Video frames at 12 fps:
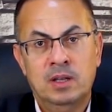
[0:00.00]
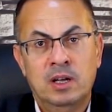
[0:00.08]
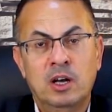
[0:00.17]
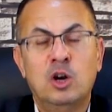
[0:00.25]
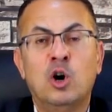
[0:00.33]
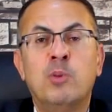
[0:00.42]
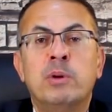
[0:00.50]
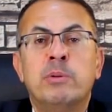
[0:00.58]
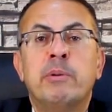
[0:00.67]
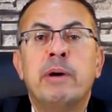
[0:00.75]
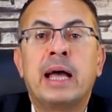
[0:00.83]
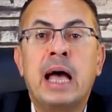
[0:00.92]
الام
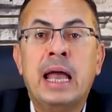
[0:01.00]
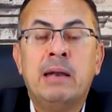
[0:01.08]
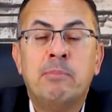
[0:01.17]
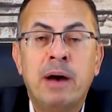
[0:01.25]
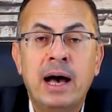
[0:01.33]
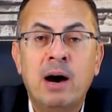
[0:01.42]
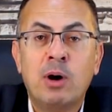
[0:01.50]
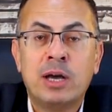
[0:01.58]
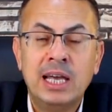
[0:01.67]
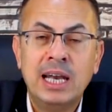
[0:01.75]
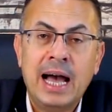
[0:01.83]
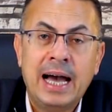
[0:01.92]
بيبقى قلبها
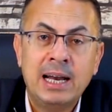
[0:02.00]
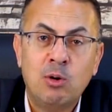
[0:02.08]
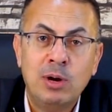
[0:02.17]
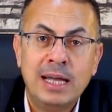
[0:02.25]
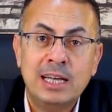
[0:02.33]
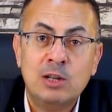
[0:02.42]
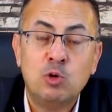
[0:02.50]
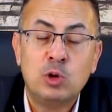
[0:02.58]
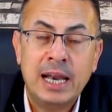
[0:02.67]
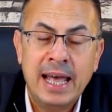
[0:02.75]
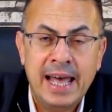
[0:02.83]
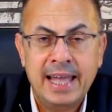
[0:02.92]
وكيلها على اولادها دول
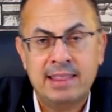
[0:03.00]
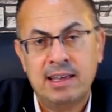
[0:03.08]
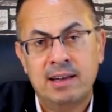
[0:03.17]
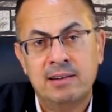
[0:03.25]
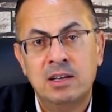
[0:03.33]
ثلاثه